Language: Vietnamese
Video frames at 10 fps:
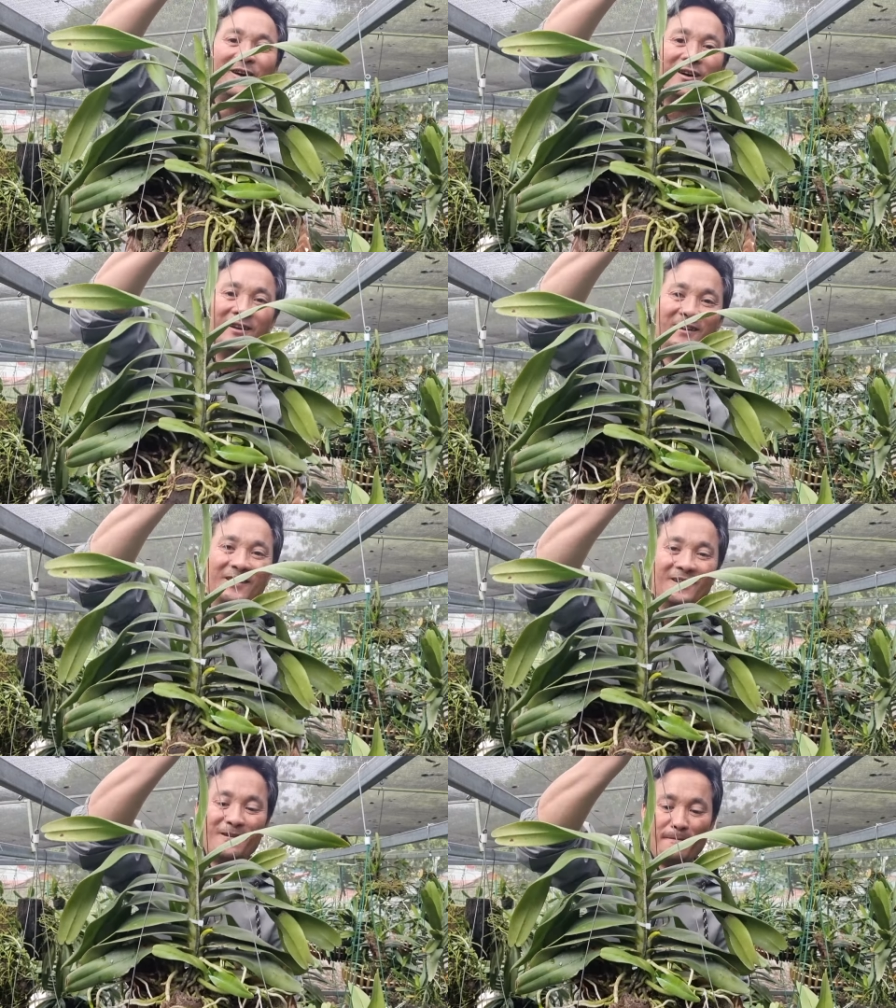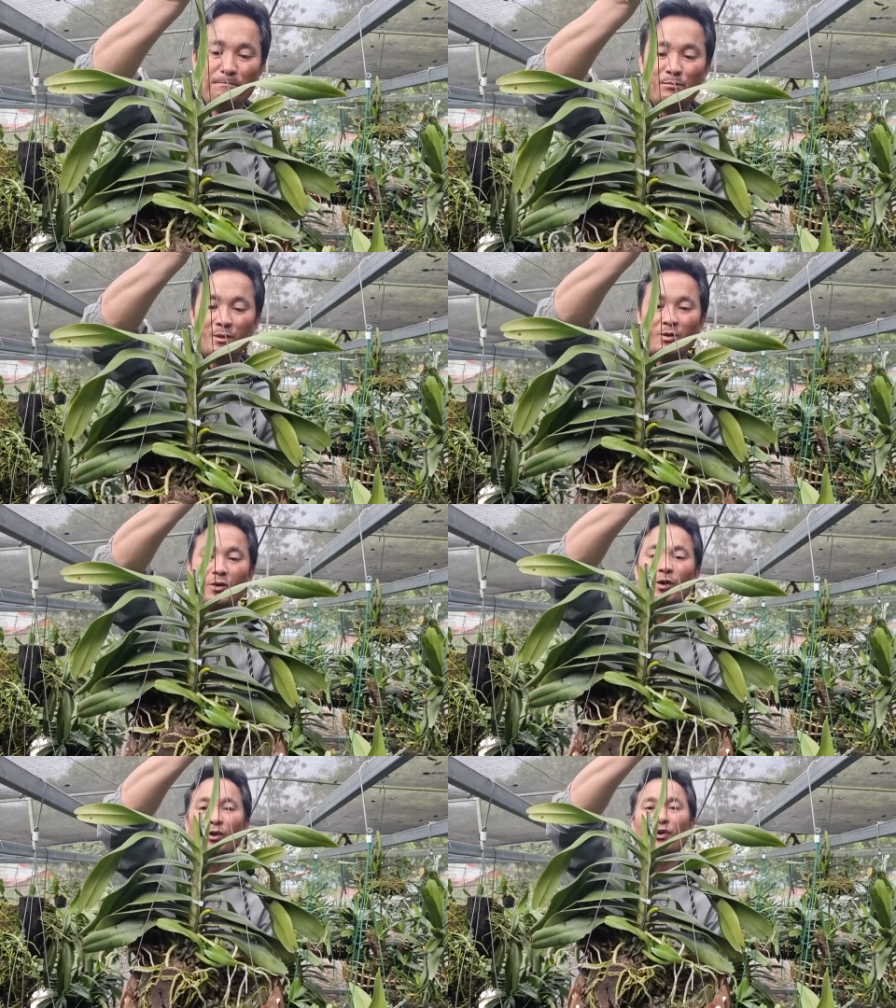thôi
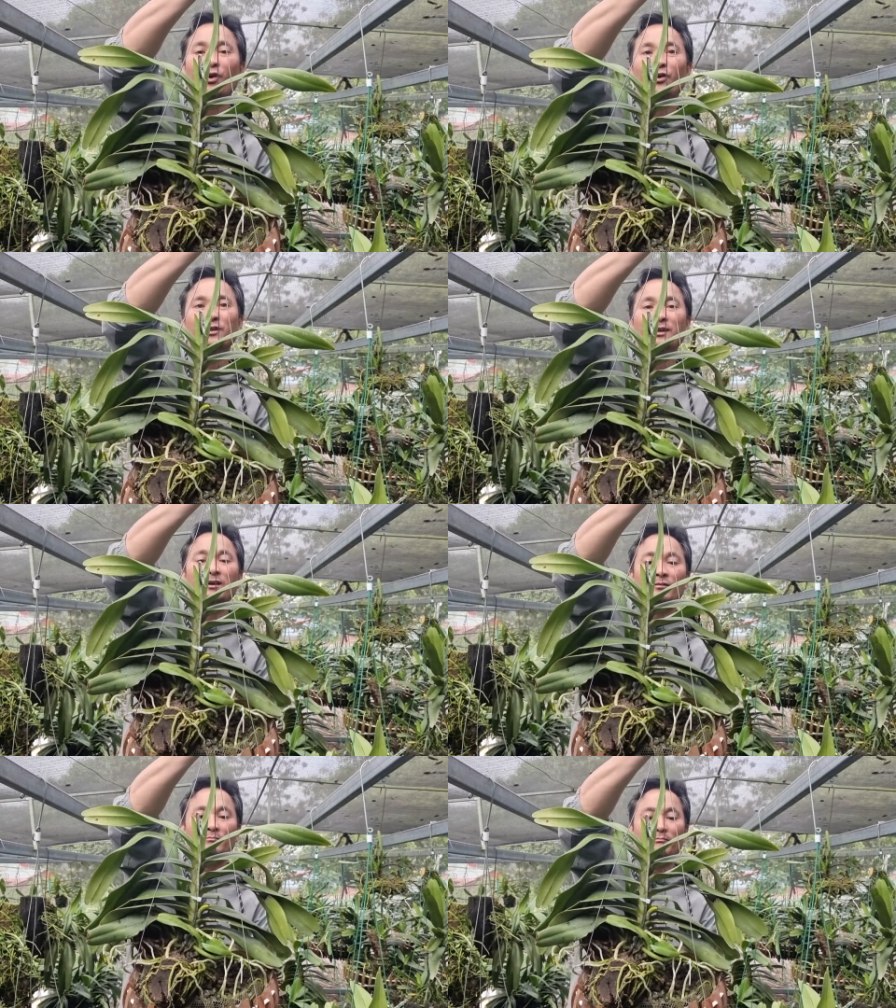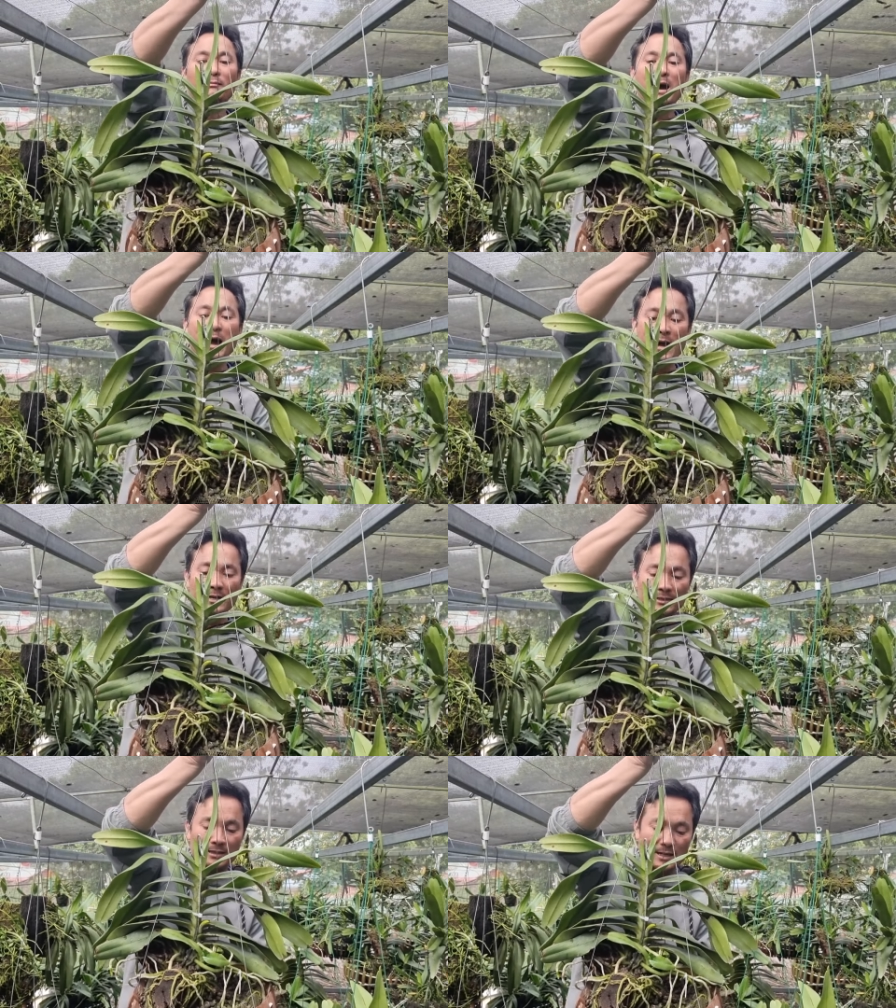Con nó thì được
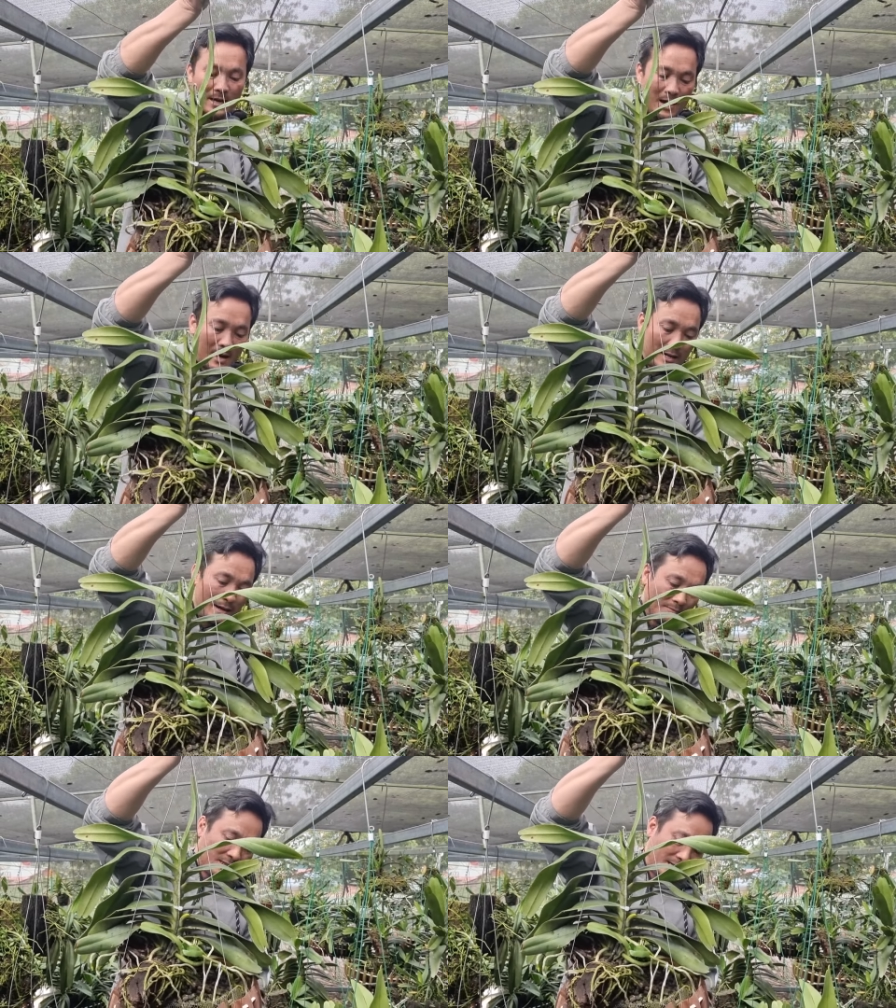3 sen, à, 5